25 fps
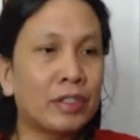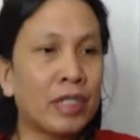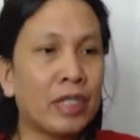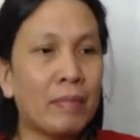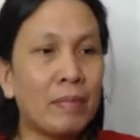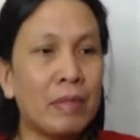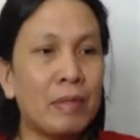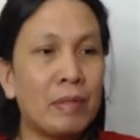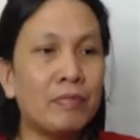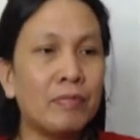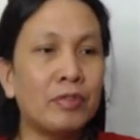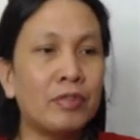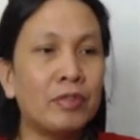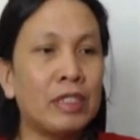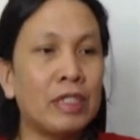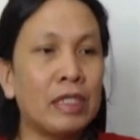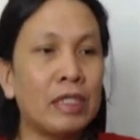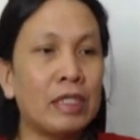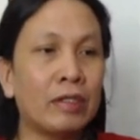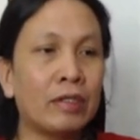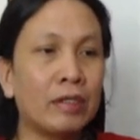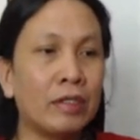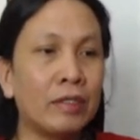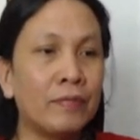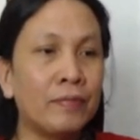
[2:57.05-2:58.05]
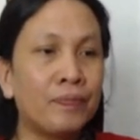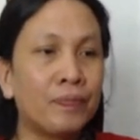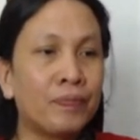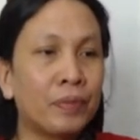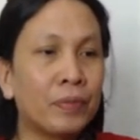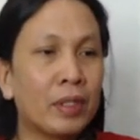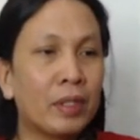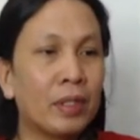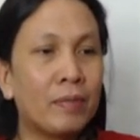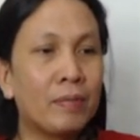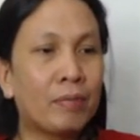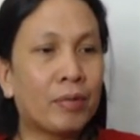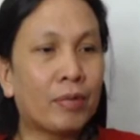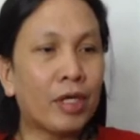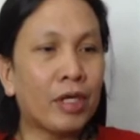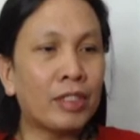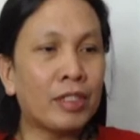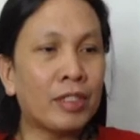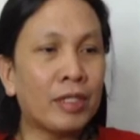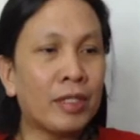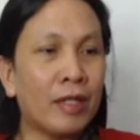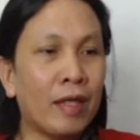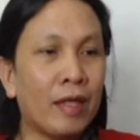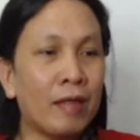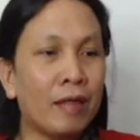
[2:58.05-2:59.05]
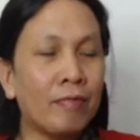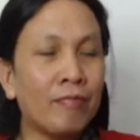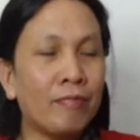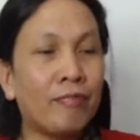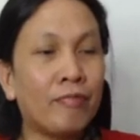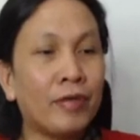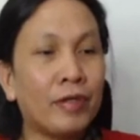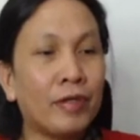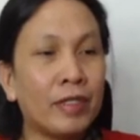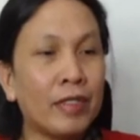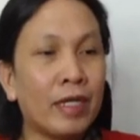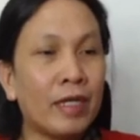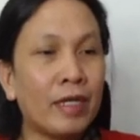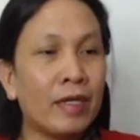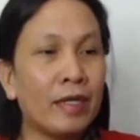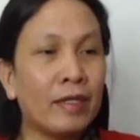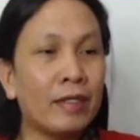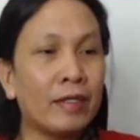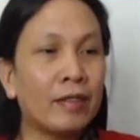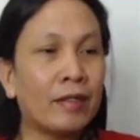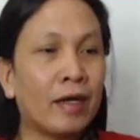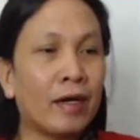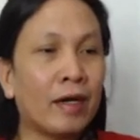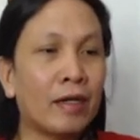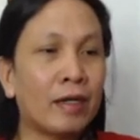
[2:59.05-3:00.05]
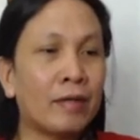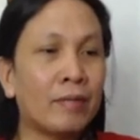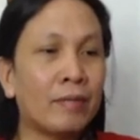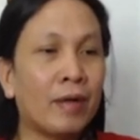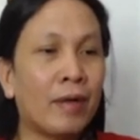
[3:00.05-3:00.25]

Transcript: Sabi po dito, President Ferdinand R.